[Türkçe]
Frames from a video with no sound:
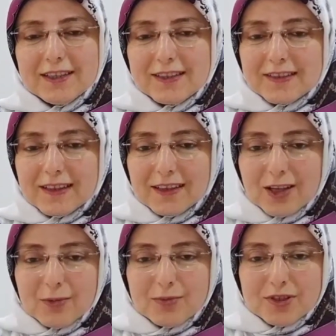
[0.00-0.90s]

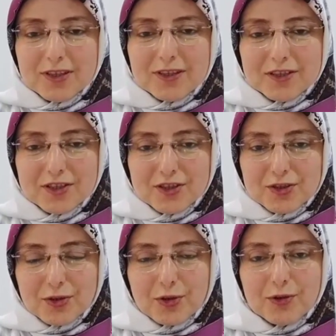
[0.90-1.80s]
insan ne yapacağını
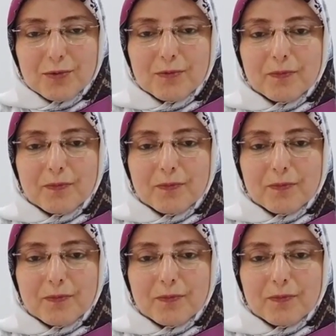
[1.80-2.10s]
şaşırıyor.